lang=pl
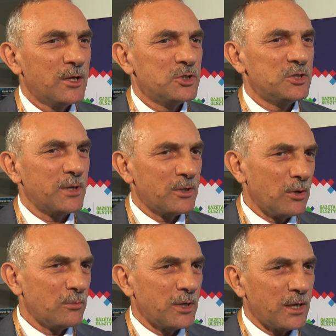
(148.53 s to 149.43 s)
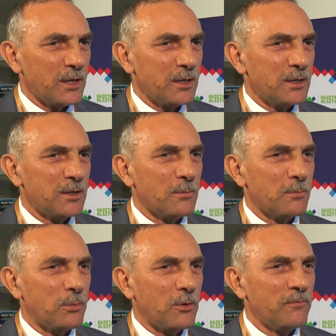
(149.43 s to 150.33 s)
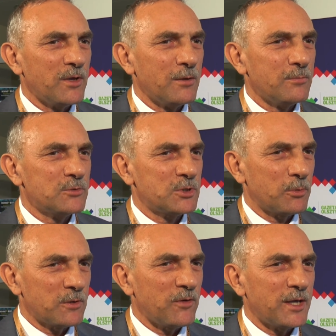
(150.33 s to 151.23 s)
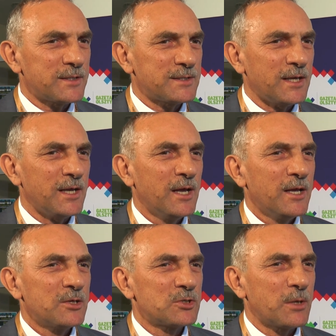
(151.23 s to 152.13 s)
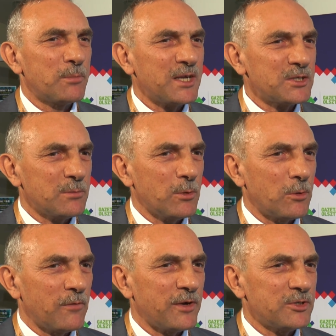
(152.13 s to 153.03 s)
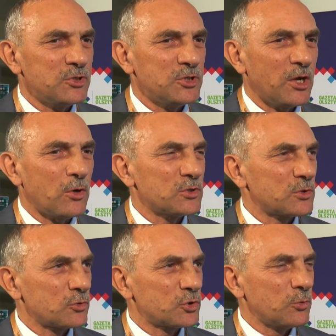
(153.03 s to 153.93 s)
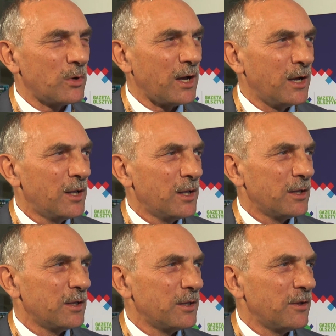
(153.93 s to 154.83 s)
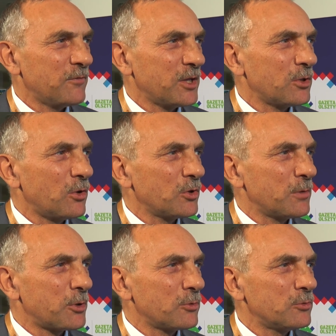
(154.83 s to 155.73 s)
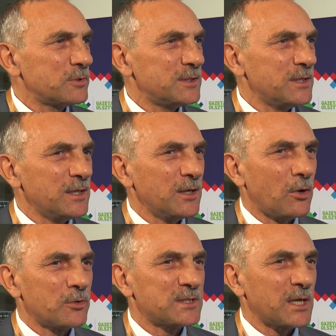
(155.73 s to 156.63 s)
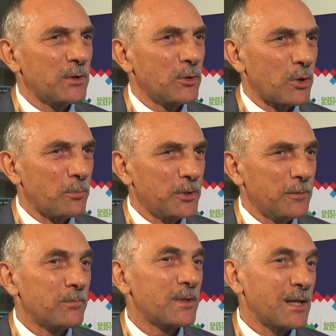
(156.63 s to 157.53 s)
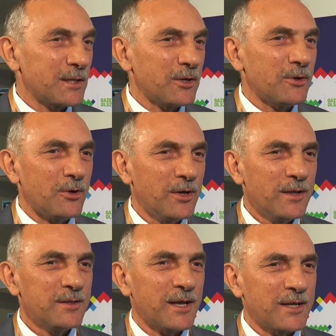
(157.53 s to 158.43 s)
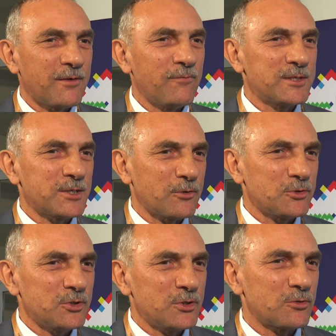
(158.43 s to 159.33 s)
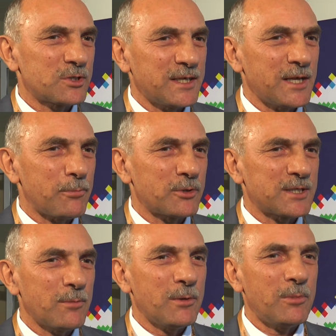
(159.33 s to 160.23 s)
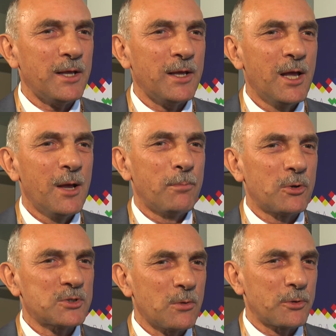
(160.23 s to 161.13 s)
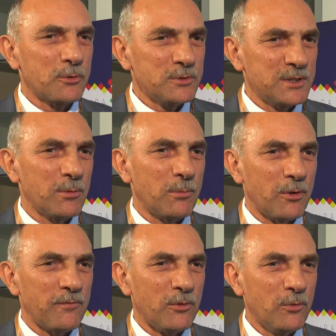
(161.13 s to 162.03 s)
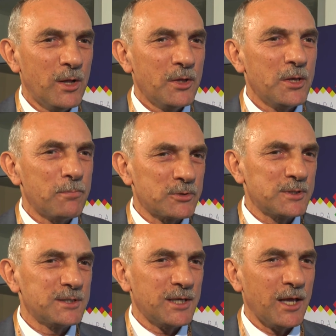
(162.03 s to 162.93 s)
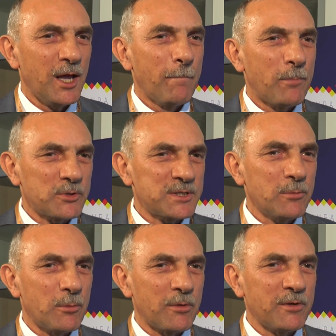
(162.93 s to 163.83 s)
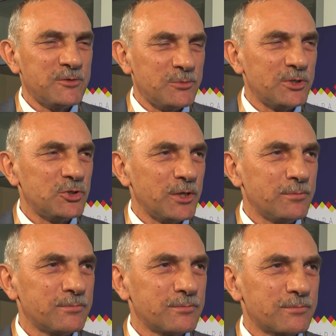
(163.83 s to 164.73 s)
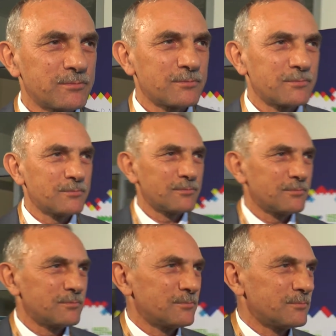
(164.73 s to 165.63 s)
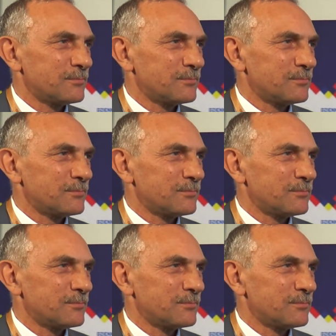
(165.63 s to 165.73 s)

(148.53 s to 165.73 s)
Świadomie powiem czy potwierdzę, że branża meblowa dzisiaj odskoczyła y, w technologii produkcji od całej Europy. Dlatego tak wysoko się, się ocenia polskie meble, polską produkcję meblową i pozycję polskiej meblowej w świecie. A czy firmy na